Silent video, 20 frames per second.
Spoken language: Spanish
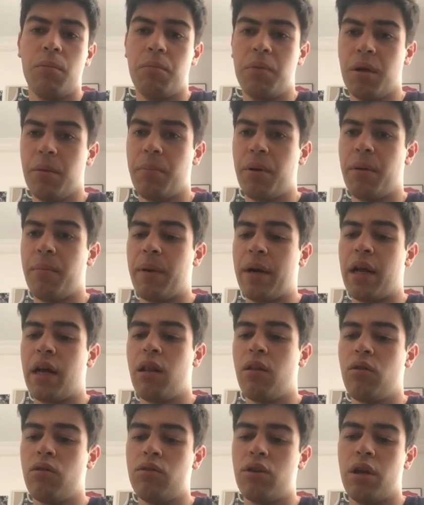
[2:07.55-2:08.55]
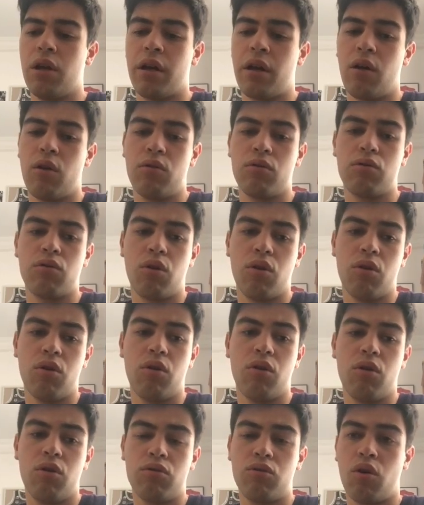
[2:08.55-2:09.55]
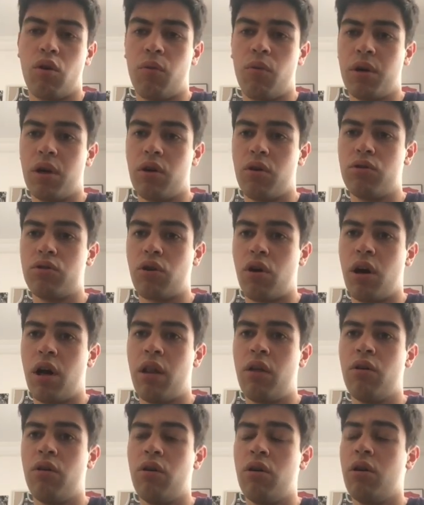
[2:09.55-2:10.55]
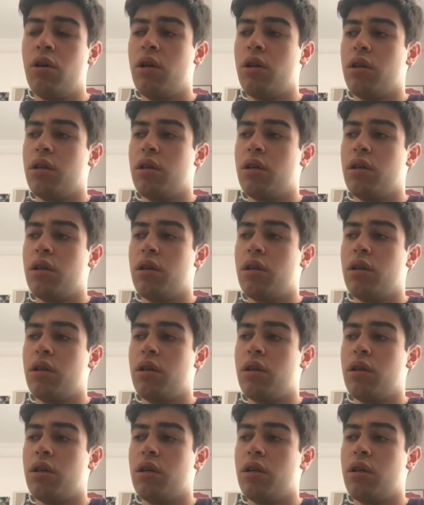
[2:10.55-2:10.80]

bien preparado, tenerlo todo, todo bien controlado.